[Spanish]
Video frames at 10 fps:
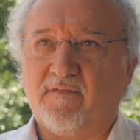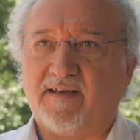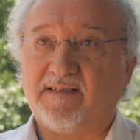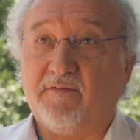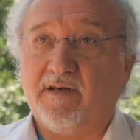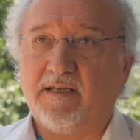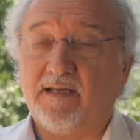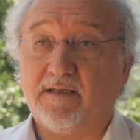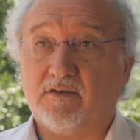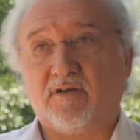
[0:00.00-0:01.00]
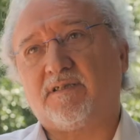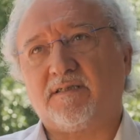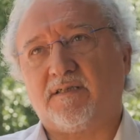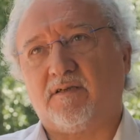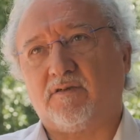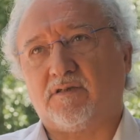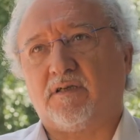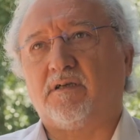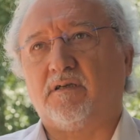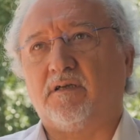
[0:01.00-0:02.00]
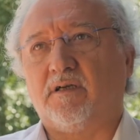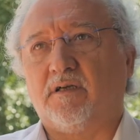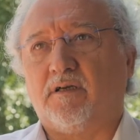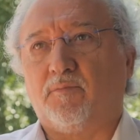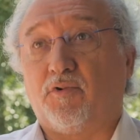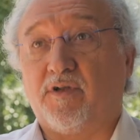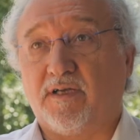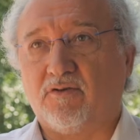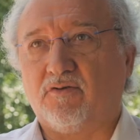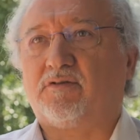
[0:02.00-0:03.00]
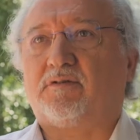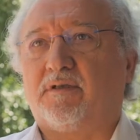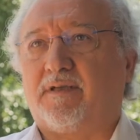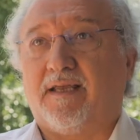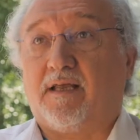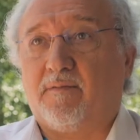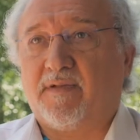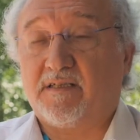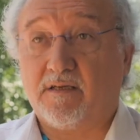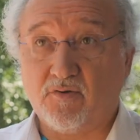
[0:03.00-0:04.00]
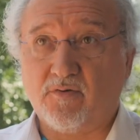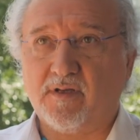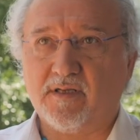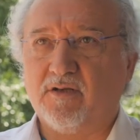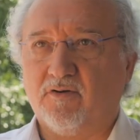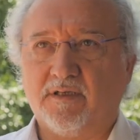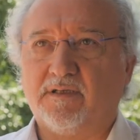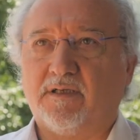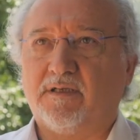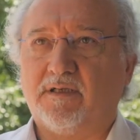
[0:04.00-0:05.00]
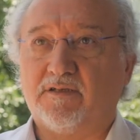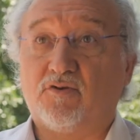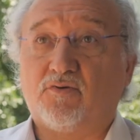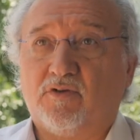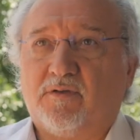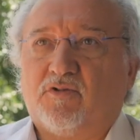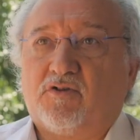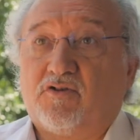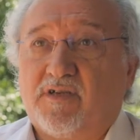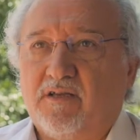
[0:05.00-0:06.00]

factibilidad de todas esas eh, proyectos que además han sucedido en, estos últimos dos